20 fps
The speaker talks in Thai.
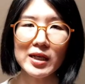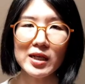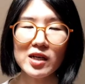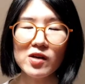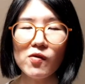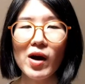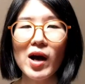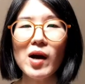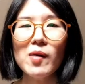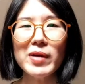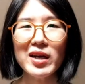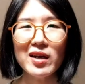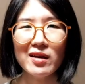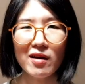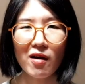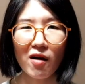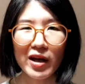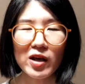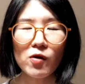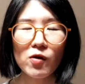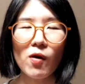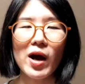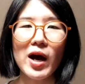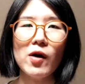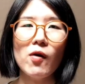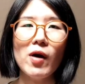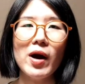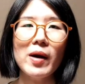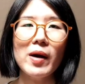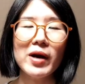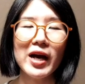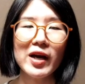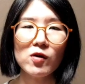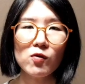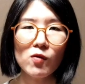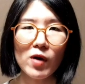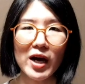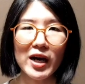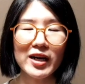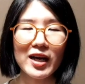หรือว่ามันด้อยกว่าความคาดห
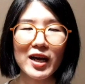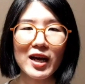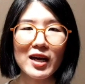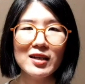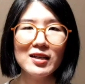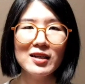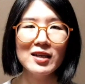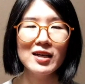วังนะคะ